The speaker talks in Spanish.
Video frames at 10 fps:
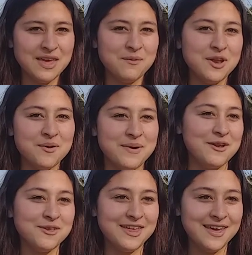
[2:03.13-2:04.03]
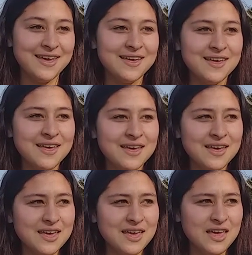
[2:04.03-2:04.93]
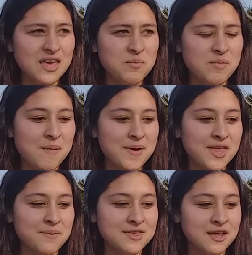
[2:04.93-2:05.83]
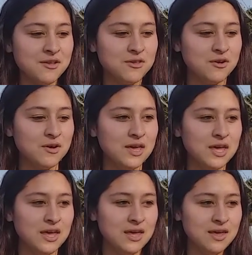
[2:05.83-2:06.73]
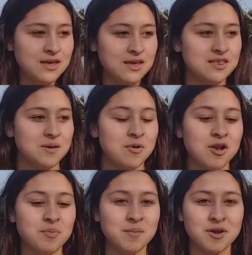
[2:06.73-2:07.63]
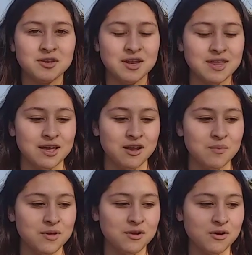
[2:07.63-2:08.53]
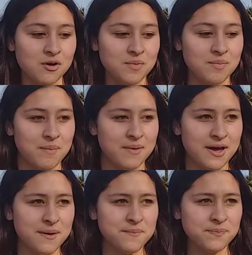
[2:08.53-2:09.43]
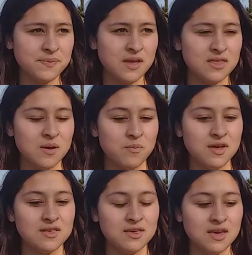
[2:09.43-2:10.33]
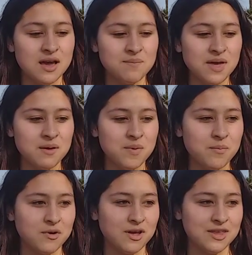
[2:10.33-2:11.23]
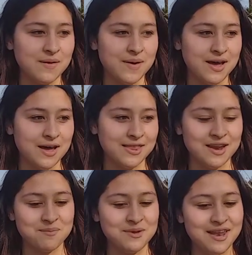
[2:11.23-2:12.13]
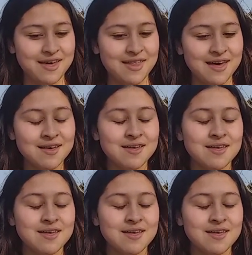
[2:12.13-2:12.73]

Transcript: bueno, me anoté. Y mi papá también se anotó y hicimos los primeros 30 kilómetros con mi papá. Después decidí cambiarme porque estaba transpirada